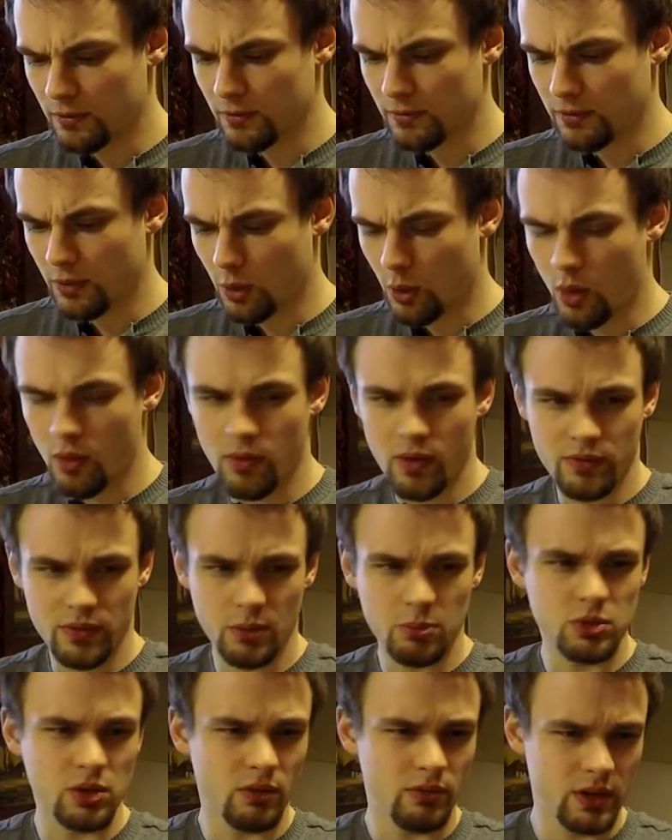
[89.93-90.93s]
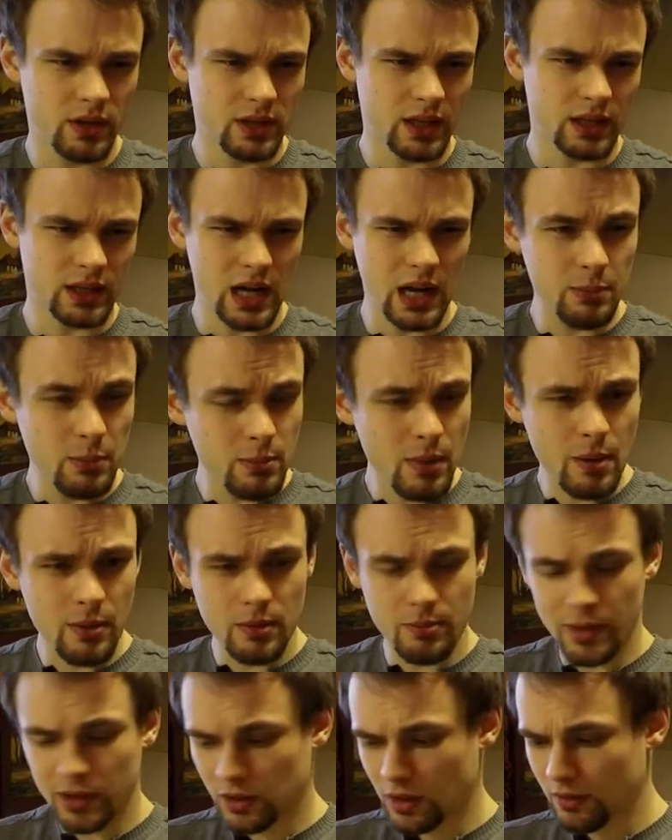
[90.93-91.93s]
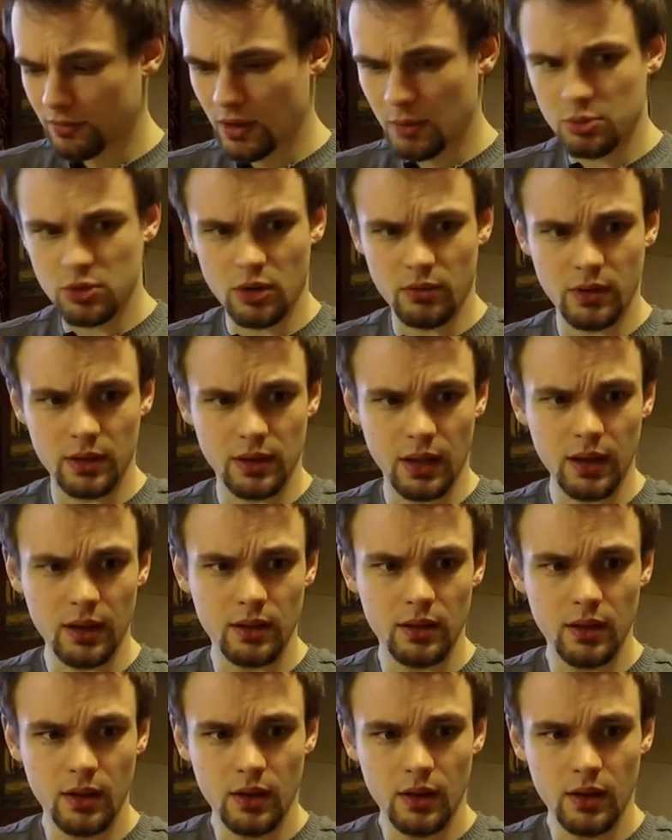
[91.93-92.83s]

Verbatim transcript: wołowe, wieprzowe i tak dalej. My mamy chyba tutaj wieprzowe, tak?